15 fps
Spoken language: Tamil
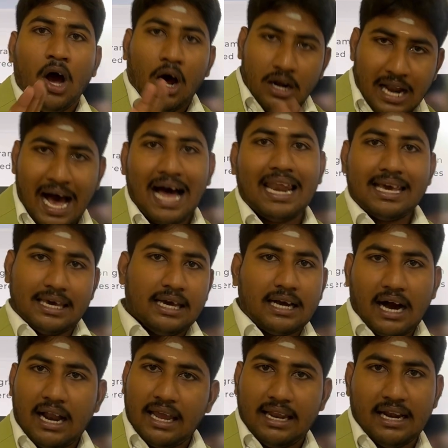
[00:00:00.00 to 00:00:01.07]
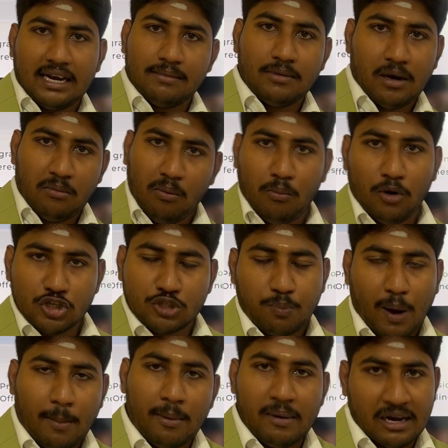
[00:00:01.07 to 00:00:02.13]
நாளைக்கு காலையில் நம்ம மோஸ்ட்
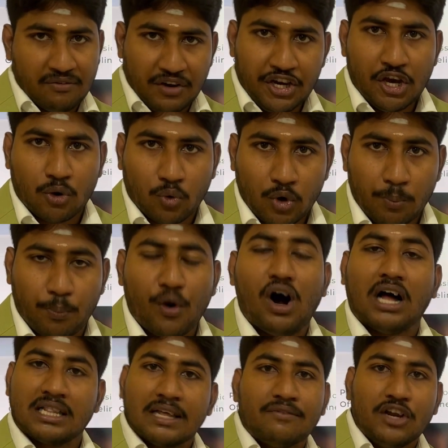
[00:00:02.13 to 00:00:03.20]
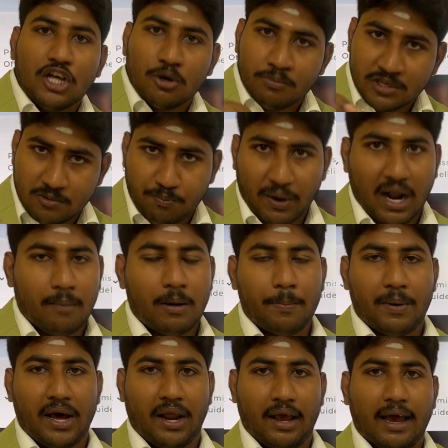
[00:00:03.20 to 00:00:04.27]
ப்ராபபிள் வீடியோ கொடுப்போம் அந்த வீடியோ மிஸ் பண்ணாமல்
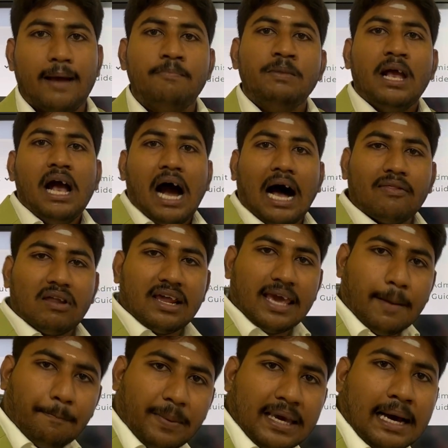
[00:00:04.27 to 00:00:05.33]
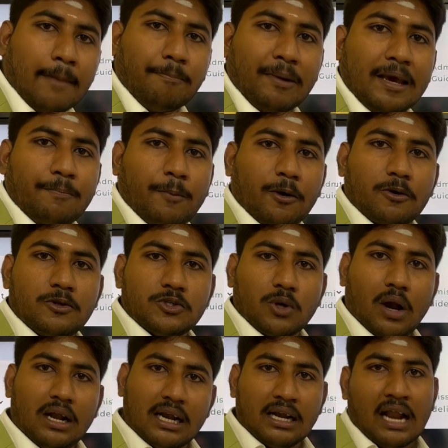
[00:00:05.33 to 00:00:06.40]
பாருங்கள் அதில் எப்படி அப்ளை பண்ணணும்னு
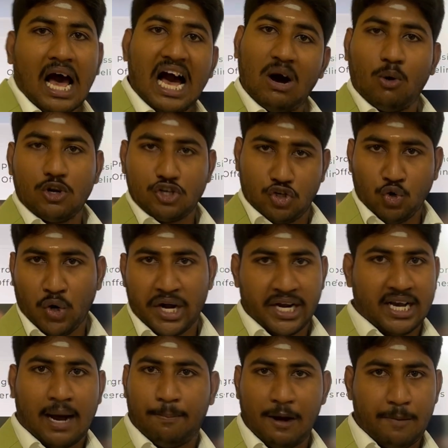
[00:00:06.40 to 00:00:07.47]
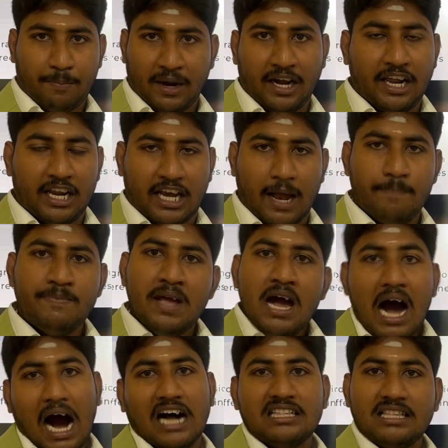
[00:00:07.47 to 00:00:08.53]
சொல்லிட்டு நான் ஒரு ஸ்டூடெண்ட்டுக்கு அப்ளை பண்ணியிருக்கேன்
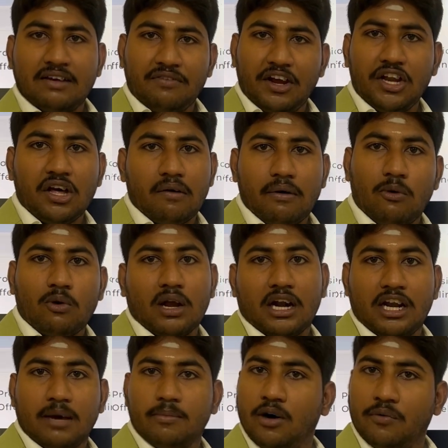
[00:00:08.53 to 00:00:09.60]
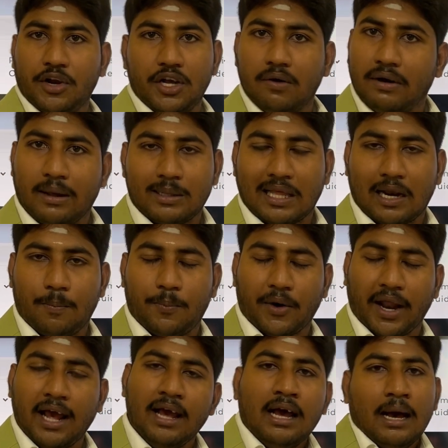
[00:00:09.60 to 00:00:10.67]
அந்த வீடியோவை உங்களுக்கு டெமோ வீடியோவை நான்
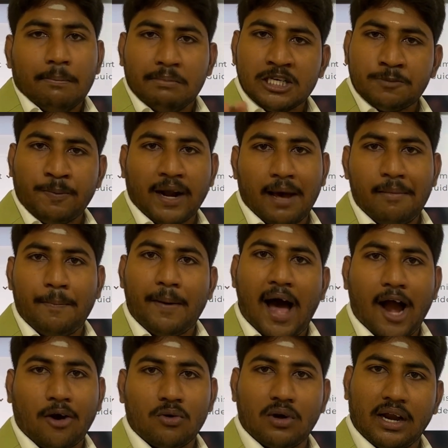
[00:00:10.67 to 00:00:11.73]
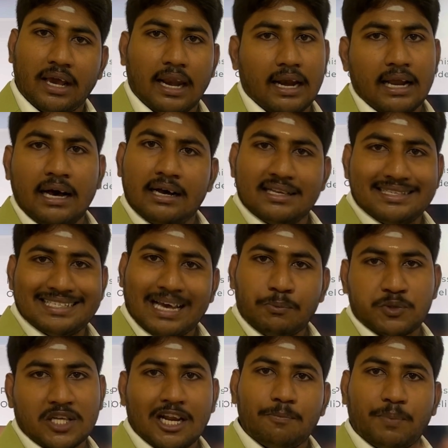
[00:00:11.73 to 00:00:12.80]
தரப்போகிறேன் மிஸ் பண்ணாமல் பார்க்கணும்னு நினைக்கிறீங்கன்னா
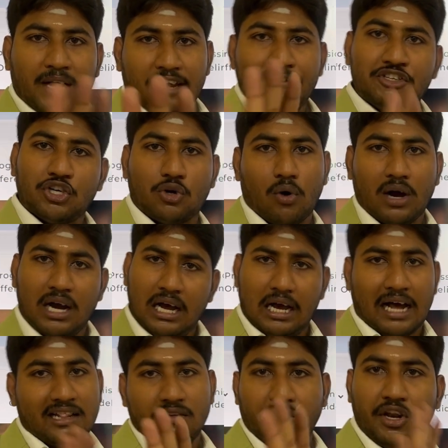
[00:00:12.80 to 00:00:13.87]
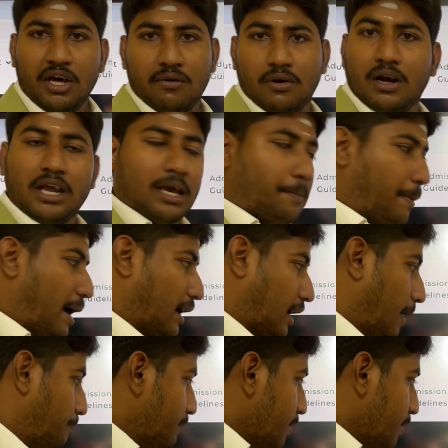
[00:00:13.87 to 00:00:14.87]
சப்ஸ்கிரைப் பண்ணி வச்சுக்கோங்க அந்த வரும் நீங்கள் பார்க்கலாம்